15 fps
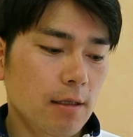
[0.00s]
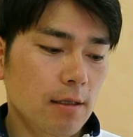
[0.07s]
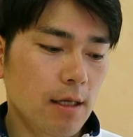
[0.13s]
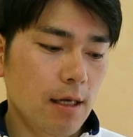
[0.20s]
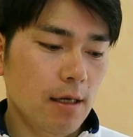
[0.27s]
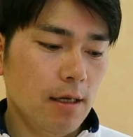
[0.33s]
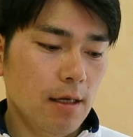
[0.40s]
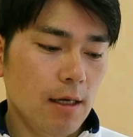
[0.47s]

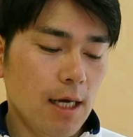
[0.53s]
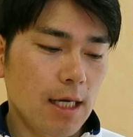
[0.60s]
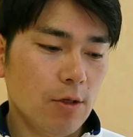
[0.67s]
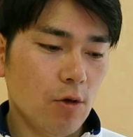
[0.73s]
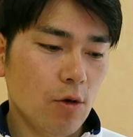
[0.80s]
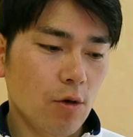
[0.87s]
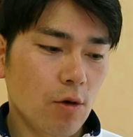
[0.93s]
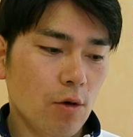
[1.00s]
で、あ
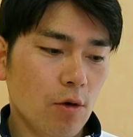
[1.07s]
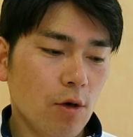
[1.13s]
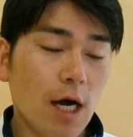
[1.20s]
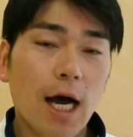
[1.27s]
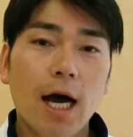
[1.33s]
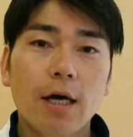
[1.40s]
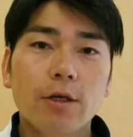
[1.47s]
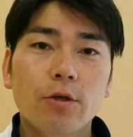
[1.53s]

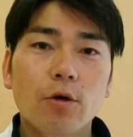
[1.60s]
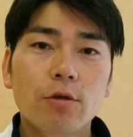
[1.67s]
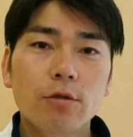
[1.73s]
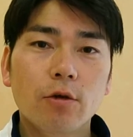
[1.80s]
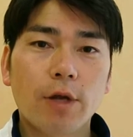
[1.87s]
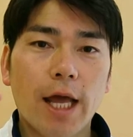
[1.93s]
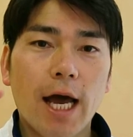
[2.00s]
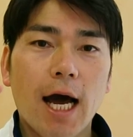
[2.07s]
のー、夜
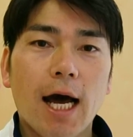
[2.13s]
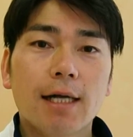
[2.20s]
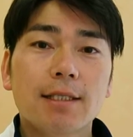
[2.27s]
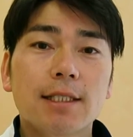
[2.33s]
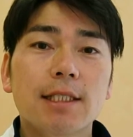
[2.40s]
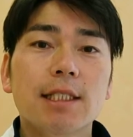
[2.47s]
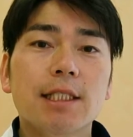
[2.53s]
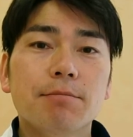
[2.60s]
のね8
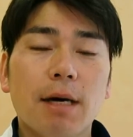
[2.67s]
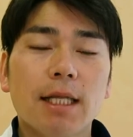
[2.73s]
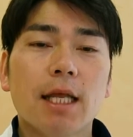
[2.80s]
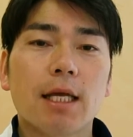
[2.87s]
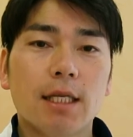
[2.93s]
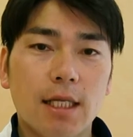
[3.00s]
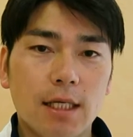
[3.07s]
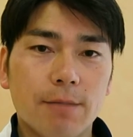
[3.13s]
時まで
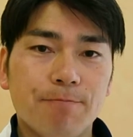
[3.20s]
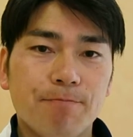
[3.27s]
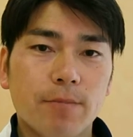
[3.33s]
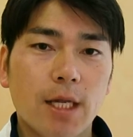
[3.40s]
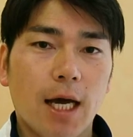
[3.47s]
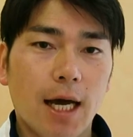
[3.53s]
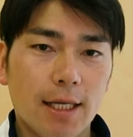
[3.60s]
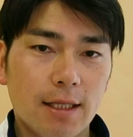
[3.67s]
に
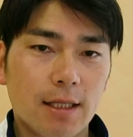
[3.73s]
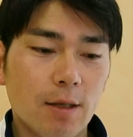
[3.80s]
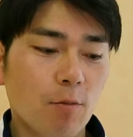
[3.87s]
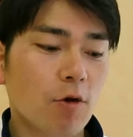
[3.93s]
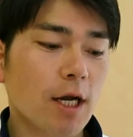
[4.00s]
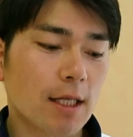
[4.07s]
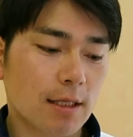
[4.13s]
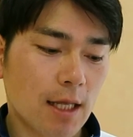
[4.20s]
入って
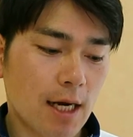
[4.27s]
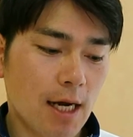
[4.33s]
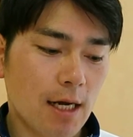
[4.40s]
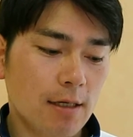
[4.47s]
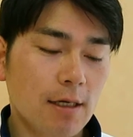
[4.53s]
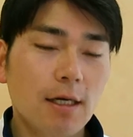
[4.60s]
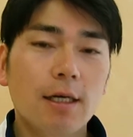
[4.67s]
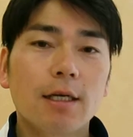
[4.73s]
もらった
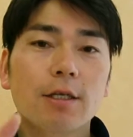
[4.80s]
ら